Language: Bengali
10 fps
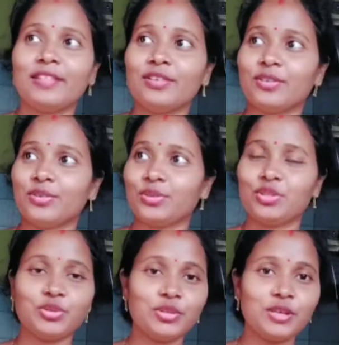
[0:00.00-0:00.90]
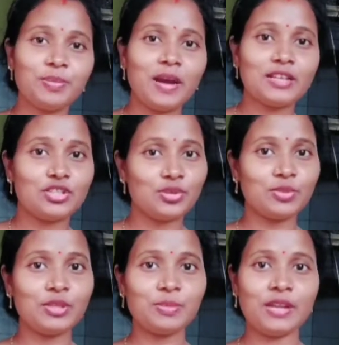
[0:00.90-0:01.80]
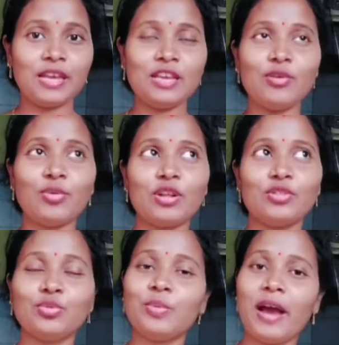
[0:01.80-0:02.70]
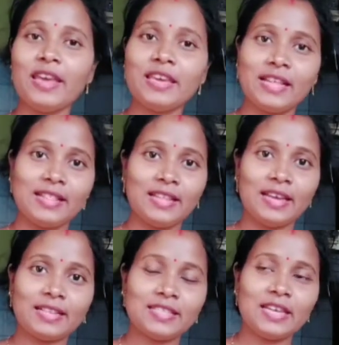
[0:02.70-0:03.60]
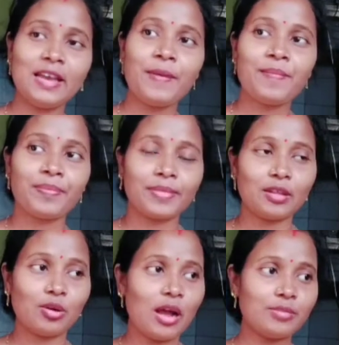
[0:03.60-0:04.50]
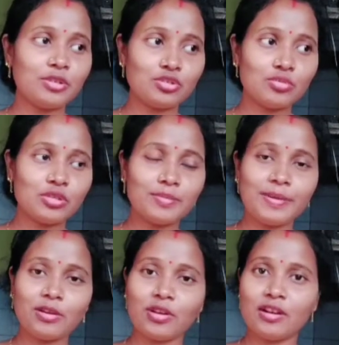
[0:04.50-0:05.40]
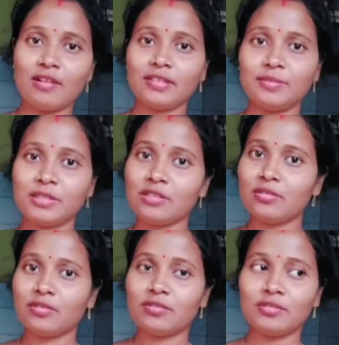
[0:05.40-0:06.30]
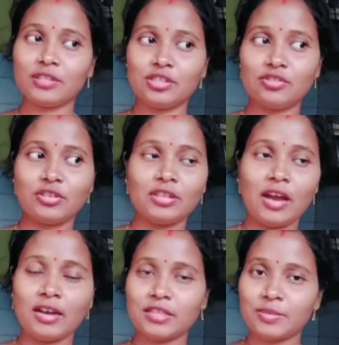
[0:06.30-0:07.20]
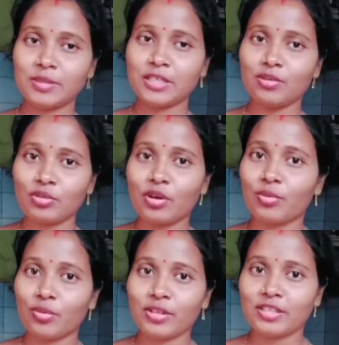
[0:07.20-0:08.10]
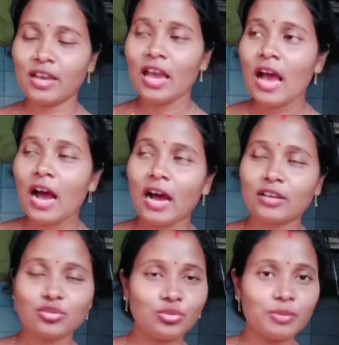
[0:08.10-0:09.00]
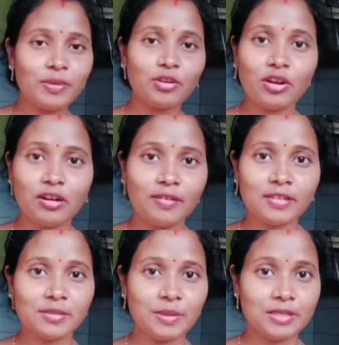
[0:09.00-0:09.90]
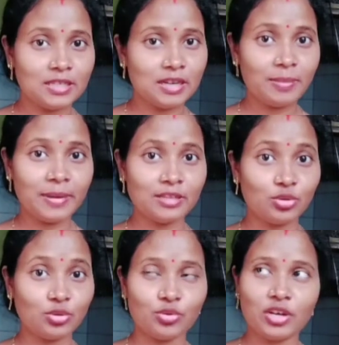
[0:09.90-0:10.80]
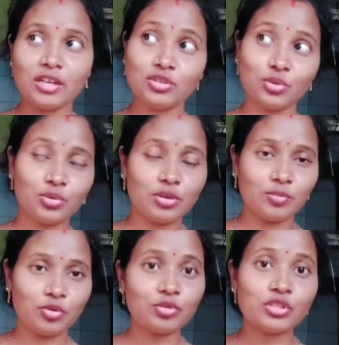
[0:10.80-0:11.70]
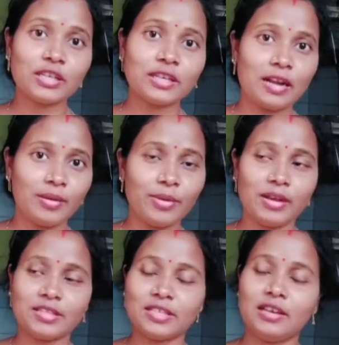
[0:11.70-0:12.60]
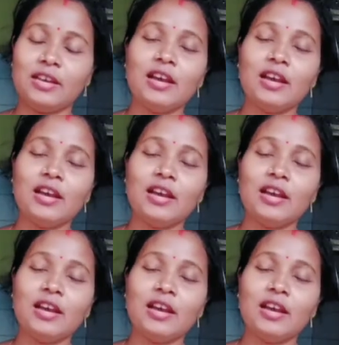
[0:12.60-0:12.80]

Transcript: তো সুদীপ আর শুভদীপ নেই ওরা দু ভাই খেলতে গেছে তো আমি শুভদীপের গলার আওয়াজ পাচ্ছি ও নিশ্চয়ই আশেপাশেই কোথাও রয়েছে আর সুদীপের গলার আওয়াজ পাচ্ছি না মানে ছোটটা ছোটটা মনে হচ্ছে ক্লাবে আছে